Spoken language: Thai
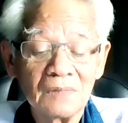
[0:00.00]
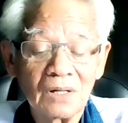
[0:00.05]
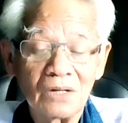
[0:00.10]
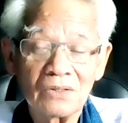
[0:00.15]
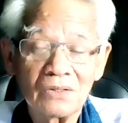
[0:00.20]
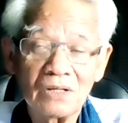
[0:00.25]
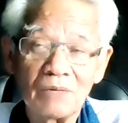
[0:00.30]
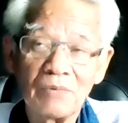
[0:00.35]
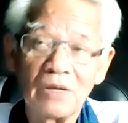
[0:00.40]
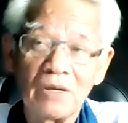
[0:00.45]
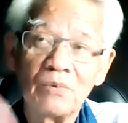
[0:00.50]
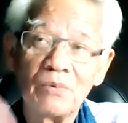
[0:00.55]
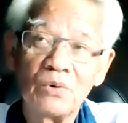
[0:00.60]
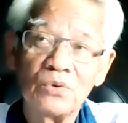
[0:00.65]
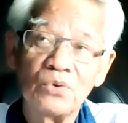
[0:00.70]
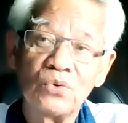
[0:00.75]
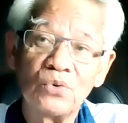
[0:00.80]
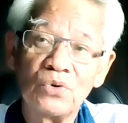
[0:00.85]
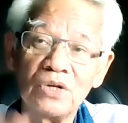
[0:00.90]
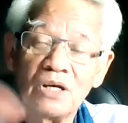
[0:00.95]
เขาทำเอ็มอ
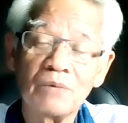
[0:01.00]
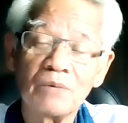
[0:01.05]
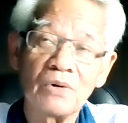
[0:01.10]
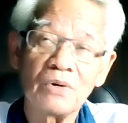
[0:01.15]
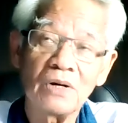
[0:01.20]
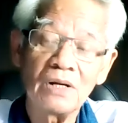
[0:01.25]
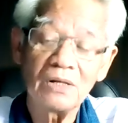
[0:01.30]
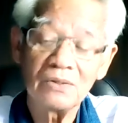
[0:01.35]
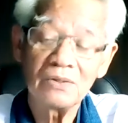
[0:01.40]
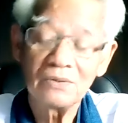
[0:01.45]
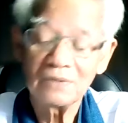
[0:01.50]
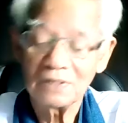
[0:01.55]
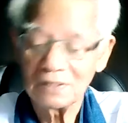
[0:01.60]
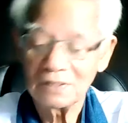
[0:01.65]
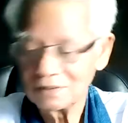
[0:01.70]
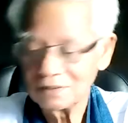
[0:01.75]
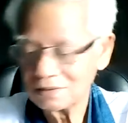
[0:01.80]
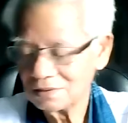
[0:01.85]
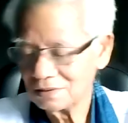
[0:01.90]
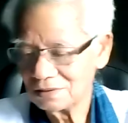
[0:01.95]
ยูเรียบร้อยแล้วด้วย
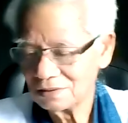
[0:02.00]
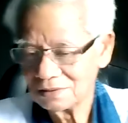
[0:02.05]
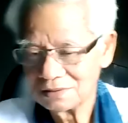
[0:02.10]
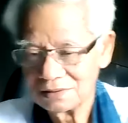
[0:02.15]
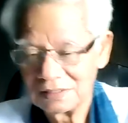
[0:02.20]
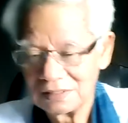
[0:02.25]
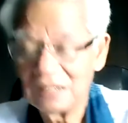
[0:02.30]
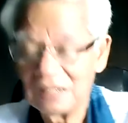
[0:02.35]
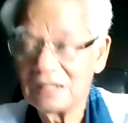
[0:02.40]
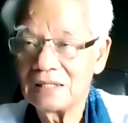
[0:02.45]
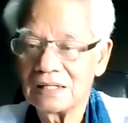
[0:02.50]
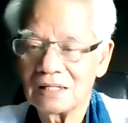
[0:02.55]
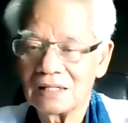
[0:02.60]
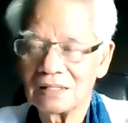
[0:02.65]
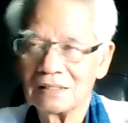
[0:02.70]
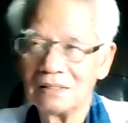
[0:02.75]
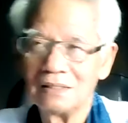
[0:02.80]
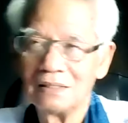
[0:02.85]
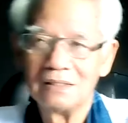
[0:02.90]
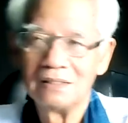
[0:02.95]
เห็นหรือยัง
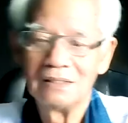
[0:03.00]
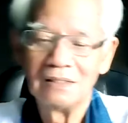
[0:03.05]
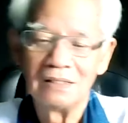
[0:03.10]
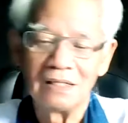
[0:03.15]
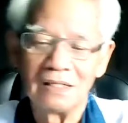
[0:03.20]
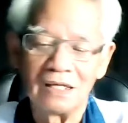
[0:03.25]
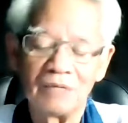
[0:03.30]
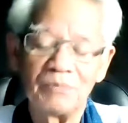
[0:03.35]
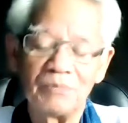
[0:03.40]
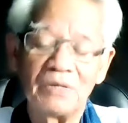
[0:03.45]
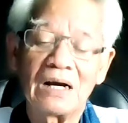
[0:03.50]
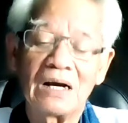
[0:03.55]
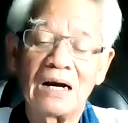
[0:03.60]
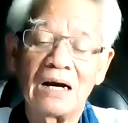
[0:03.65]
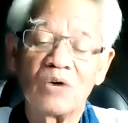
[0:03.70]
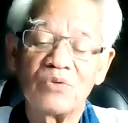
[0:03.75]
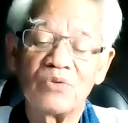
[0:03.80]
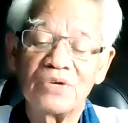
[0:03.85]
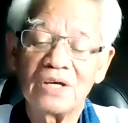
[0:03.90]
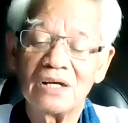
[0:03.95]
เห็นมีข่า
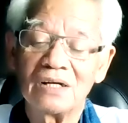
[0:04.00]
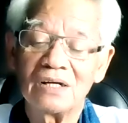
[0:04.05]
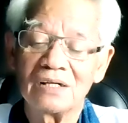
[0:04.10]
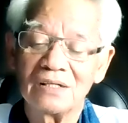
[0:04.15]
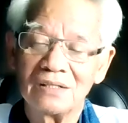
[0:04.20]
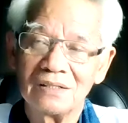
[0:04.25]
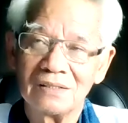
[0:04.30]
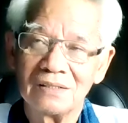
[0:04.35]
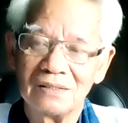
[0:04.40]
วไม่ใช่เลย